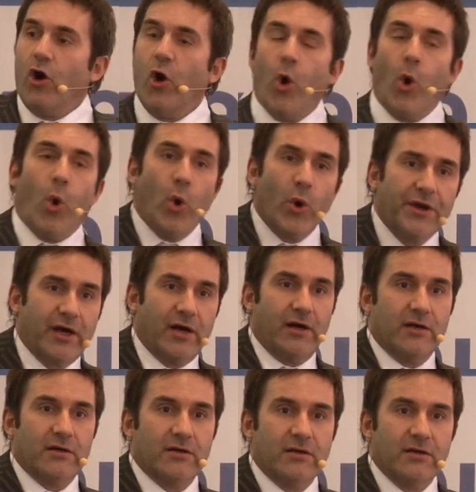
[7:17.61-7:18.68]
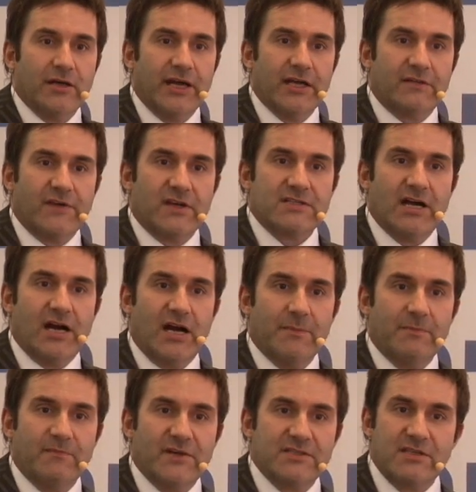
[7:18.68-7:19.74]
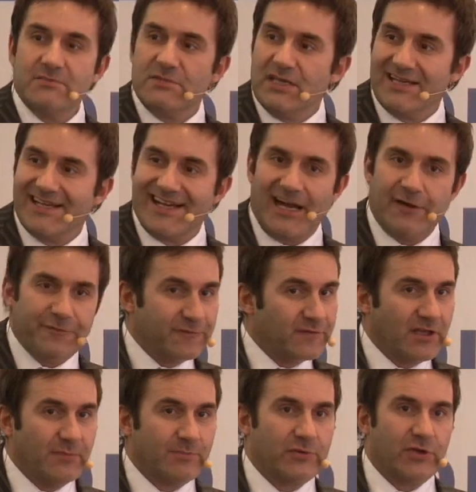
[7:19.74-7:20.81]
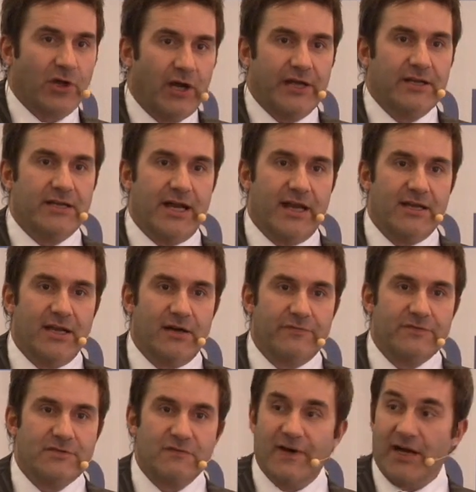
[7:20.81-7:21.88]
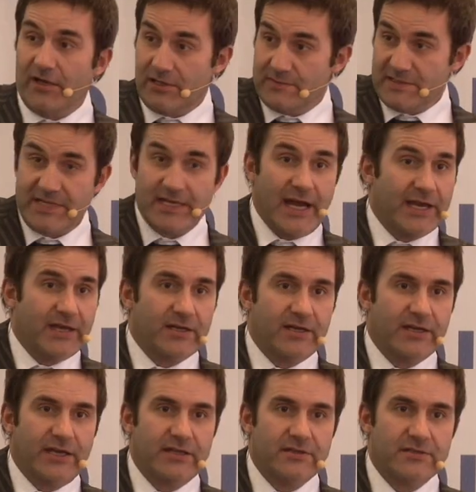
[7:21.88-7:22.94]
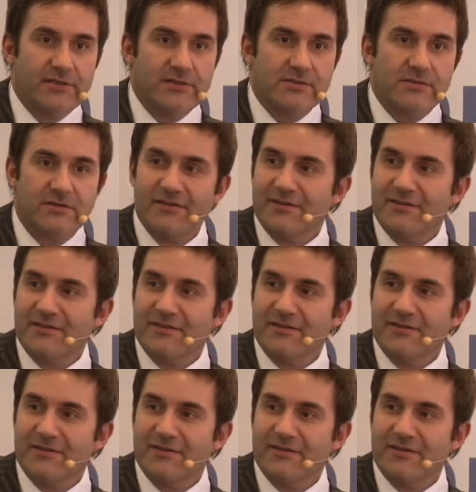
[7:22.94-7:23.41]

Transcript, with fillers: oder etwas haben, was ihm die Kraft gibt, noch einen Anlauf zu wagen. Das war seine eigene Erkenntnis.